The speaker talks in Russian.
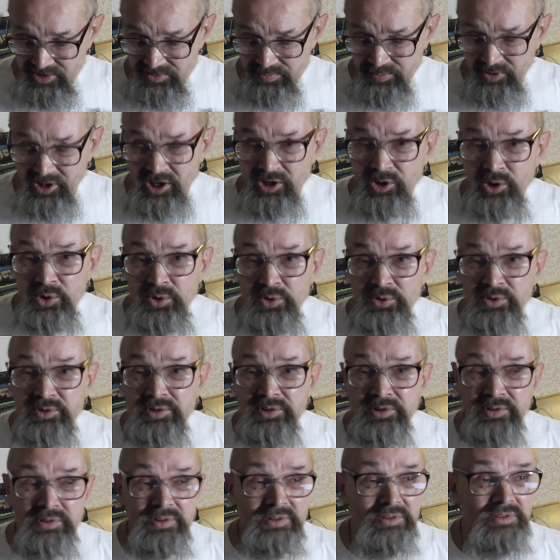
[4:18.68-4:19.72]

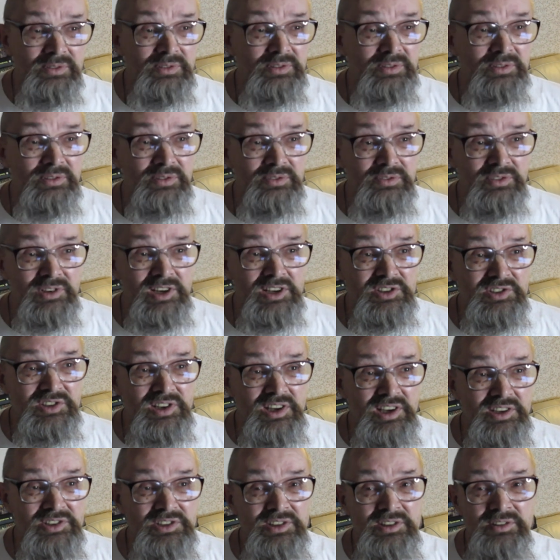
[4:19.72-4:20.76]
располагают в
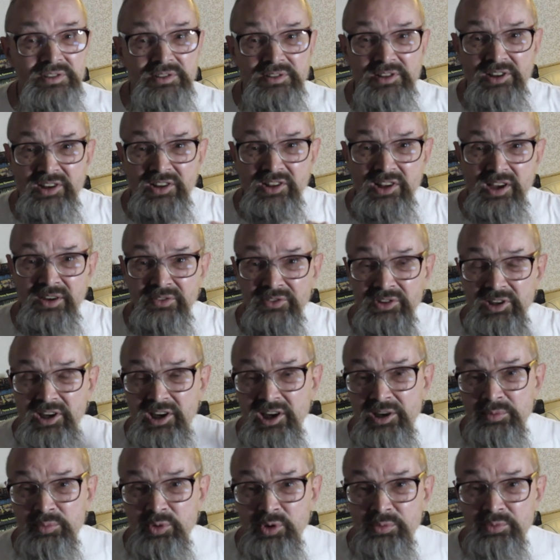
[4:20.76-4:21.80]
разряде
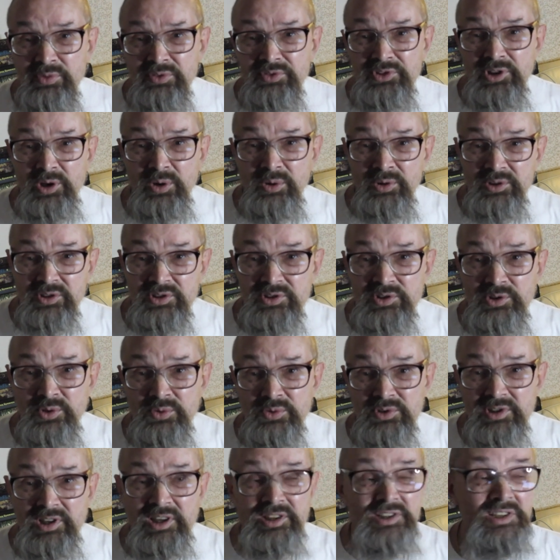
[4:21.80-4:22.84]
главных альбомов The Rolling
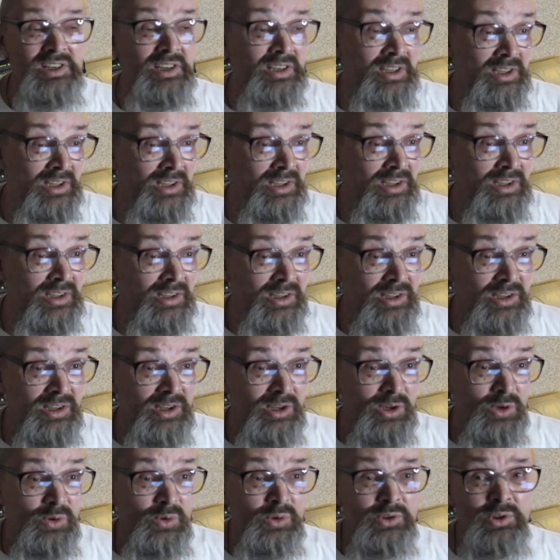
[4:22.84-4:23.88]
Stones. Хотя
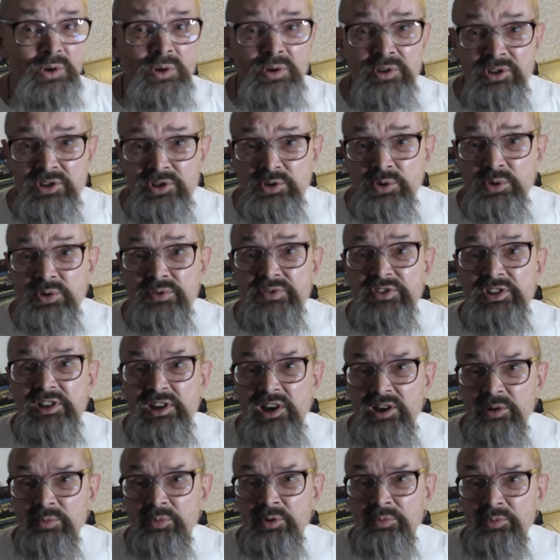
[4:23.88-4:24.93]
у The Rolling Stones
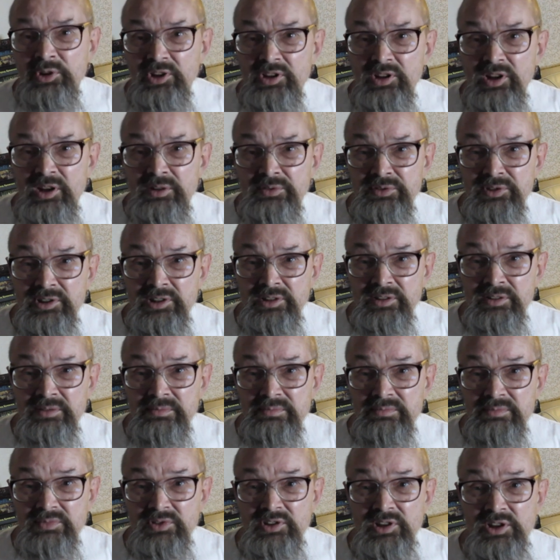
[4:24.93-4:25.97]
все альбомы главные.
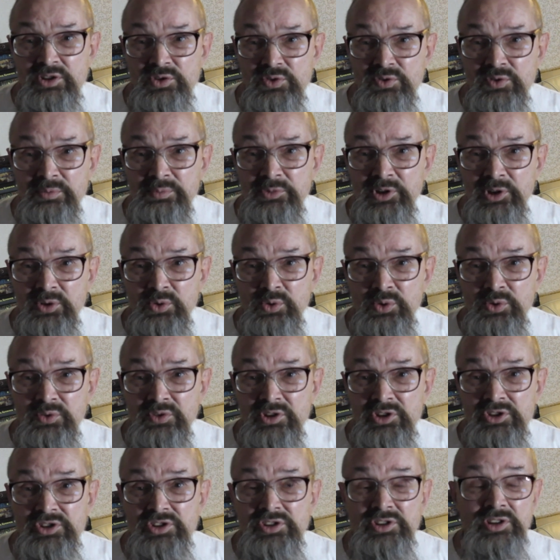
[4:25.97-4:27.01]
Скажу вам такую
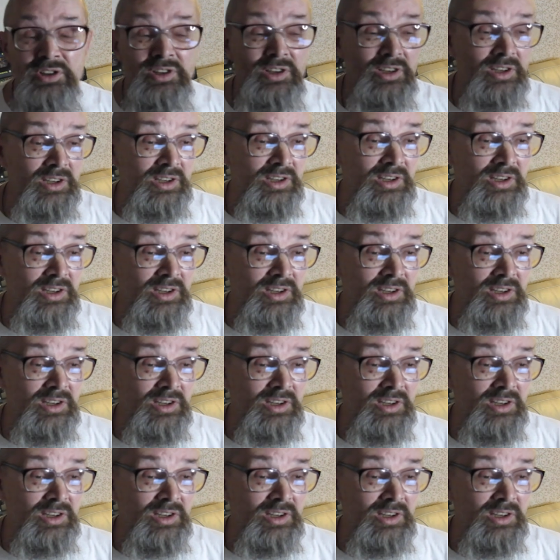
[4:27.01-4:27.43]
вещь.